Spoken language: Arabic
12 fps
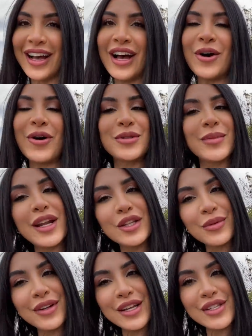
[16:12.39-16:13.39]
واتمنى
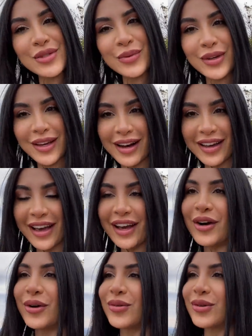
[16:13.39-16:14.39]
تونستوا وياي
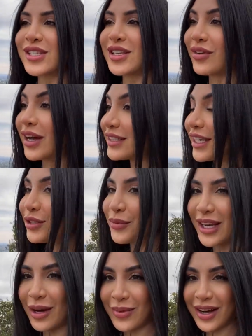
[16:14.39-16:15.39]
واستفاديتوا من
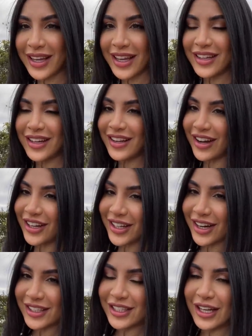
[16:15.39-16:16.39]
الاماكن اللي انا
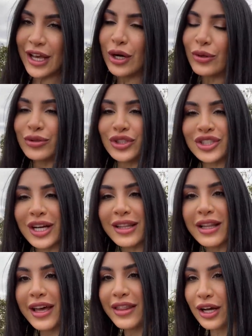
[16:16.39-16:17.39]
رحت لها وان شاء
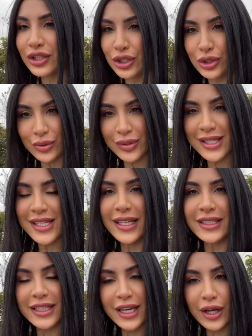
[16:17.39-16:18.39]
الله اذا تجون سان
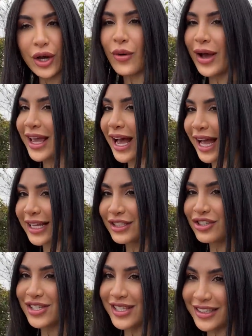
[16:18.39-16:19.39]
دييغو اي احد
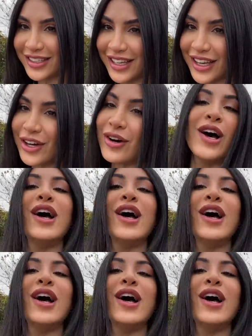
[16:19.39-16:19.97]
يجي سان دييغو